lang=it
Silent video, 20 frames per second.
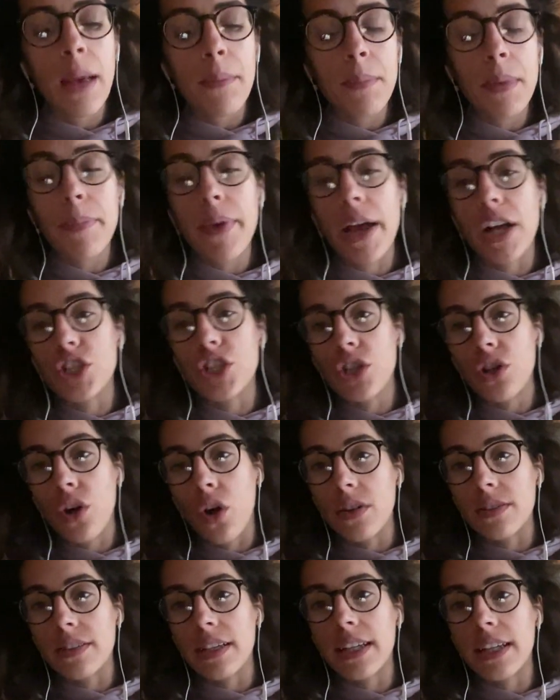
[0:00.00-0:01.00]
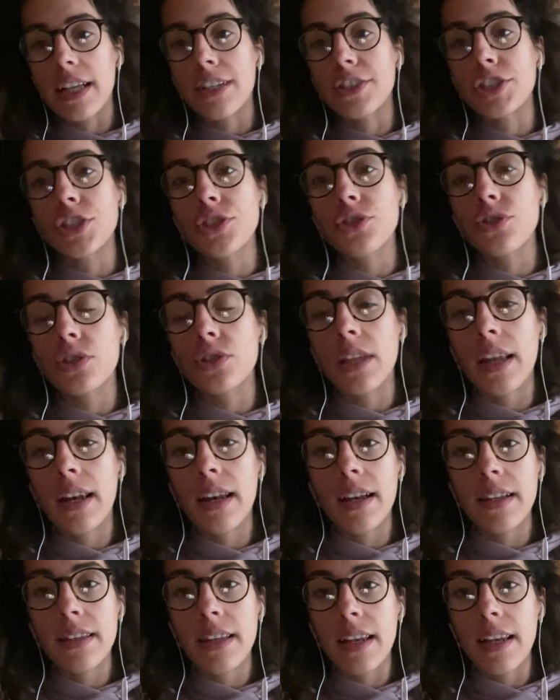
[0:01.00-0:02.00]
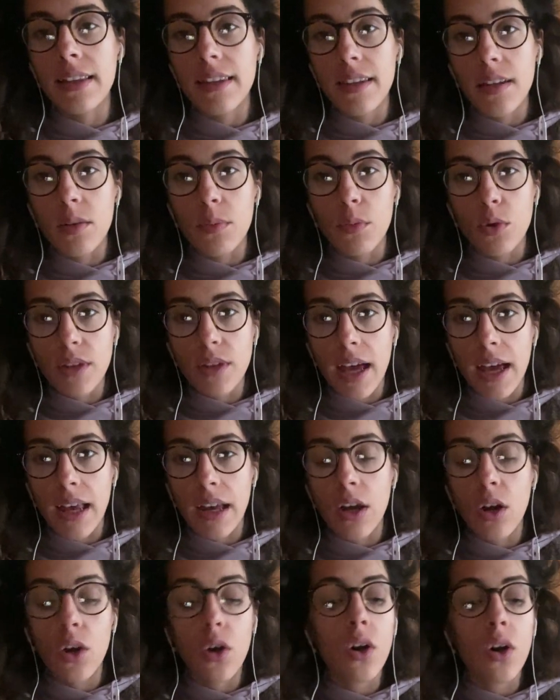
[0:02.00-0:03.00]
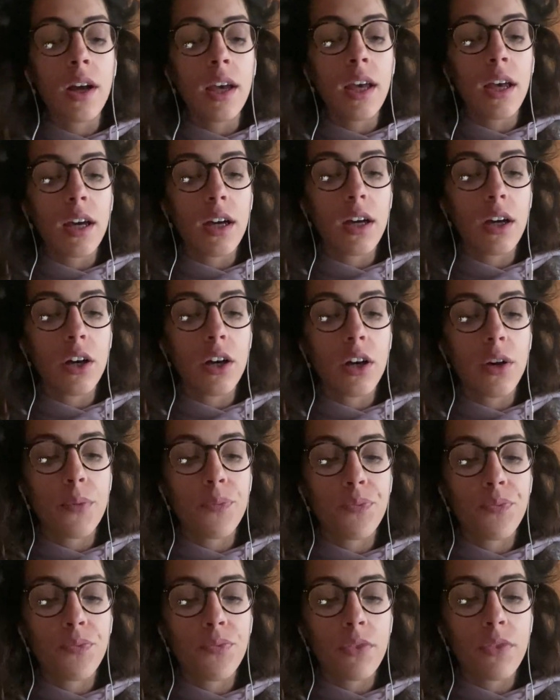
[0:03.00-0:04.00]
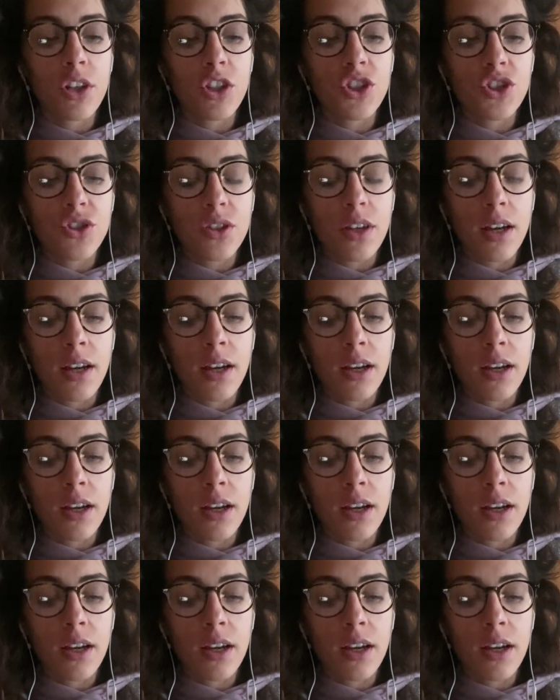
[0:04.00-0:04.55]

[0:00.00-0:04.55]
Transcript: Mi piace inoltre che al centro del, dell'intero modello ehm, c- eh,